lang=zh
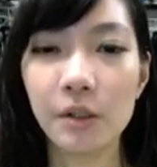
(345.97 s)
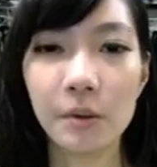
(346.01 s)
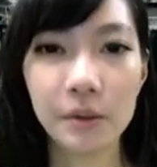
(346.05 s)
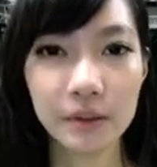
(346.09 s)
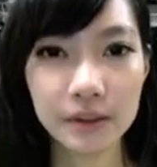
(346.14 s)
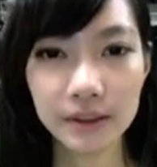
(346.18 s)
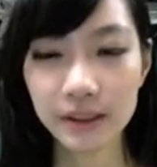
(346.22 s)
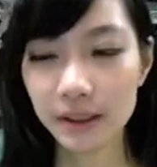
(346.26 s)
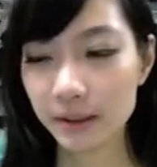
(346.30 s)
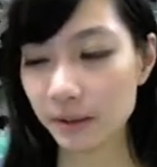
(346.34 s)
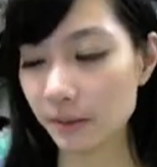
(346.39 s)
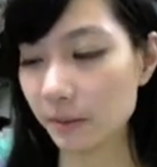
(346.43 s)
我这
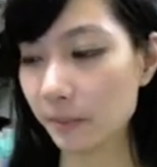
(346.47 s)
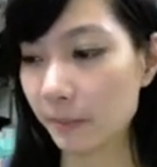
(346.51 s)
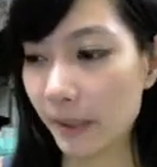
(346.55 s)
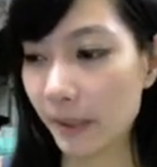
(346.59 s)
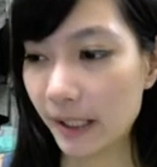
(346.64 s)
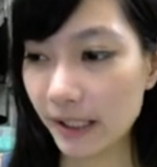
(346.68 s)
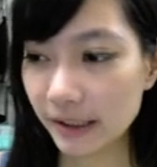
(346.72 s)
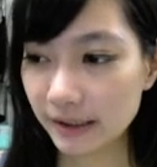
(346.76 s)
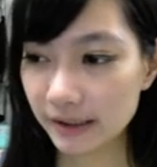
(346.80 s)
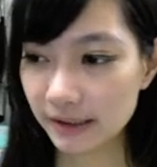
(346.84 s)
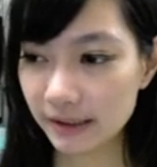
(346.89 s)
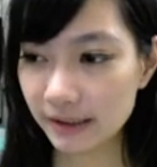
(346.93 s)
个
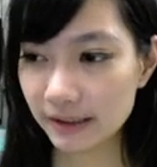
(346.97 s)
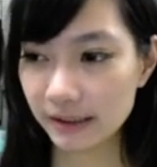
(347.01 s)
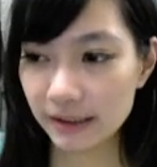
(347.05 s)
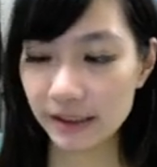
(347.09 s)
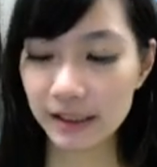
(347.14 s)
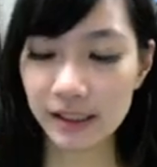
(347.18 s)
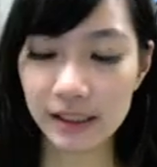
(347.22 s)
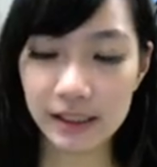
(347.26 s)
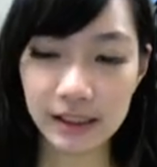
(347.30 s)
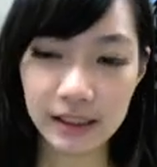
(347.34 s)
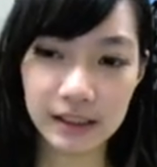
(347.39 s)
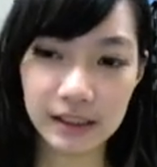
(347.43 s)
没这
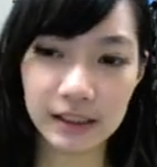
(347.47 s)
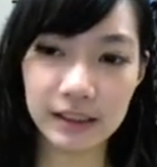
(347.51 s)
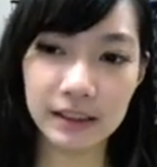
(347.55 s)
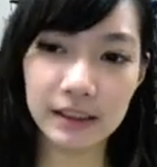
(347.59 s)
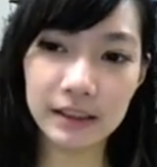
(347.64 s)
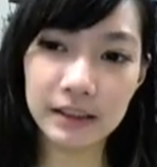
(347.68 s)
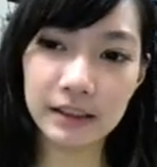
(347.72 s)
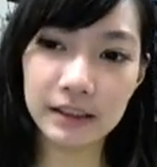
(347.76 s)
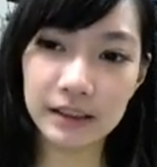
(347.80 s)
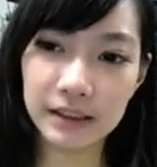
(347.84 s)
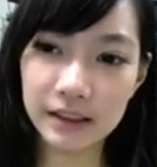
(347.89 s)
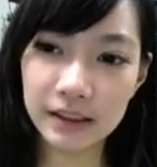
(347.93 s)
个
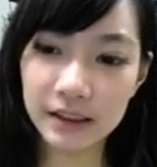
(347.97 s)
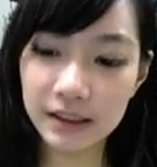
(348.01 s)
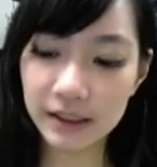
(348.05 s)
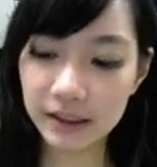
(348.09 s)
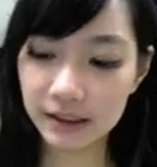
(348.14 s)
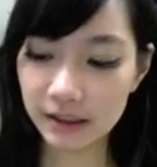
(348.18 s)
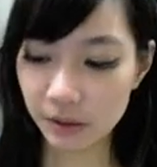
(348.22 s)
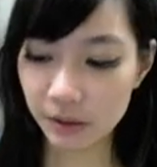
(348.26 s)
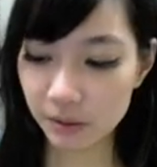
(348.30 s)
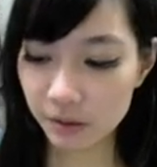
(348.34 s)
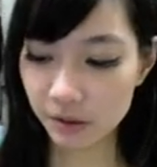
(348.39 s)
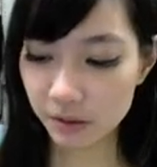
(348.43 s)
之前
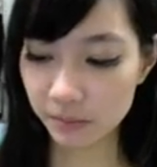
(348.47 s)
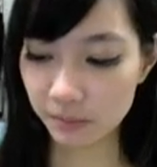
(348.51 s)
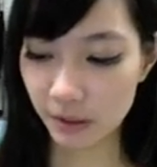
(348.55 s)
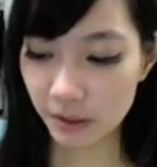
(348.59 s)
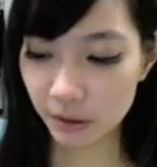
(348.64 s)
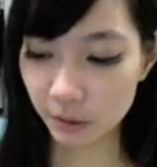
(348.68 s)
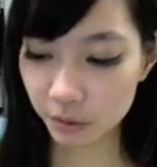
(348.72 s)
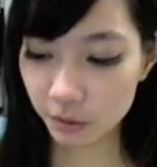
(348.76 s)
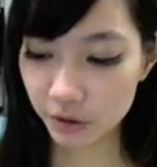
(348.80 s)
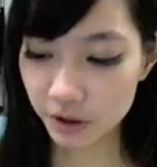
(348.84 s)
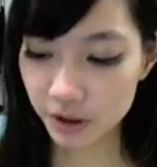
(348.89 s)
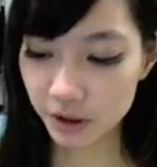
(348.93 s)
讲过蛮
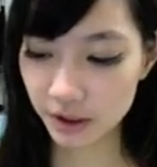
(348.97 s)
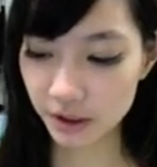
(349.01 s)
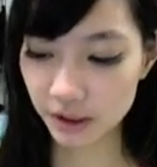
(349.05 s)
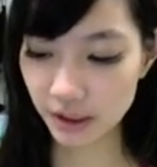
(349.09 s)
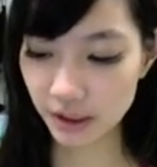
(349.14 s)
多次的，